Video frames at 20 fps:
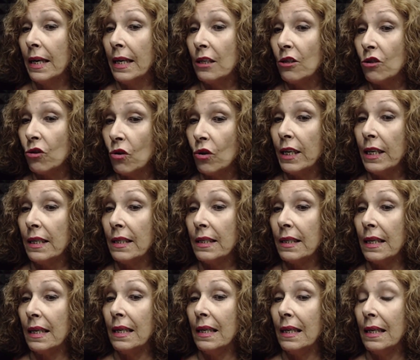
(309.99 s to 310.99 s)
Eso
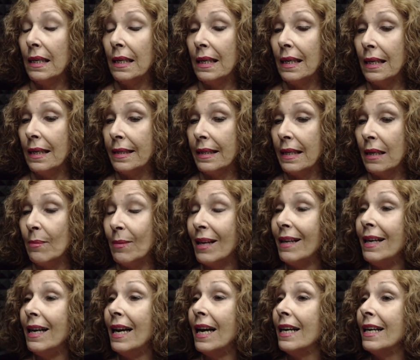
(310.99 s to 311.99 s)
es eh, el
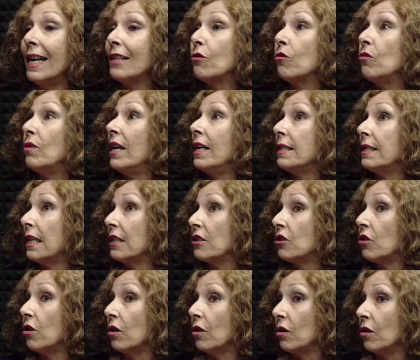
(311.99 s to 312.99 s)
tema de la
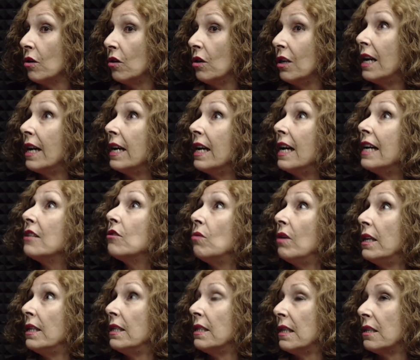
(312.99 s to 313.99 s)
naturalización, ¿no? la
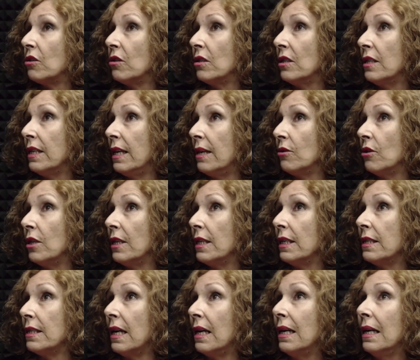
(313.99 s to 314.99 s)
naturalización de la
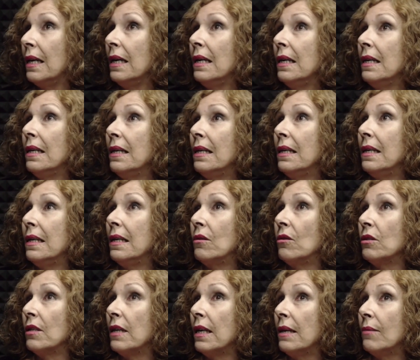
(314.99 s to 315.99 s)
violencia eh,
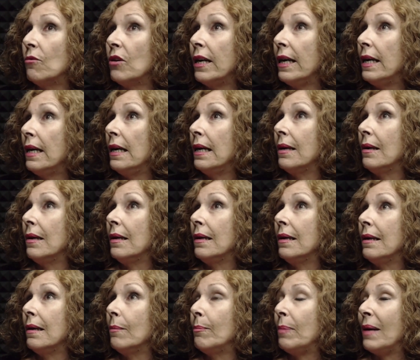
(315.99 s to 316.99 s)
contra la
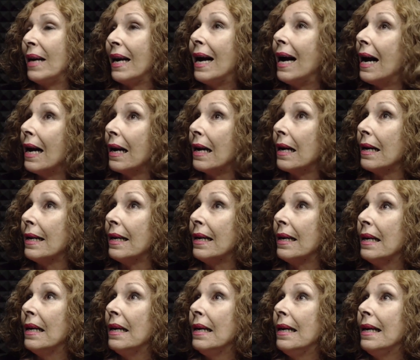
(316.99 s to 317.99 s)
mujer,
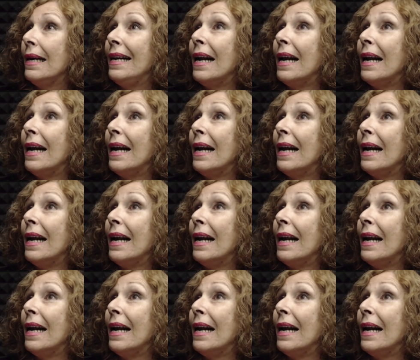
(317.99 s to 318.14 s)
pegarle.